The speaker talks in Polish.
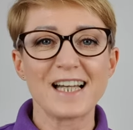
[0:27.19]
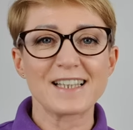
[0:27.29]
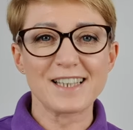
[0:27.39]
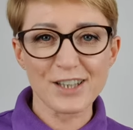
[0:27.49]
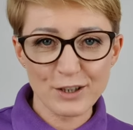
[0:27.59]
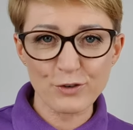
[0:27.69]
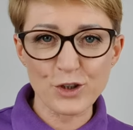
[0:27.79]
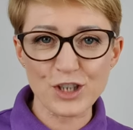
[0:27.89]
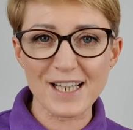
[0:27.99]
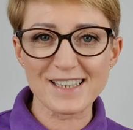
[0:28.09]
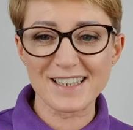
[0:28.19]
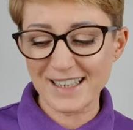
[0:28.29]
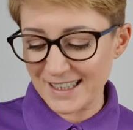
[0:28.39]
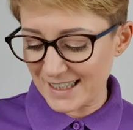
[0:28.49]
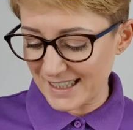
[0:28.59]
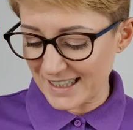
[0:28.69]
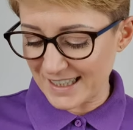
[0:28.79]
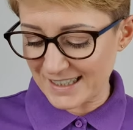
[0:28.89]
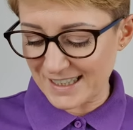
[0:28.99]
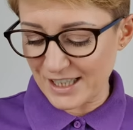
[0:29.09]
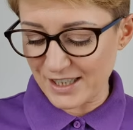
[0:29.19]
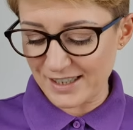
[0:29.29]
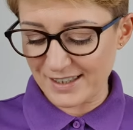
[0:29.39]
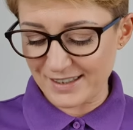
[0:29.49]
cenię Twój czas i, i chcę, e,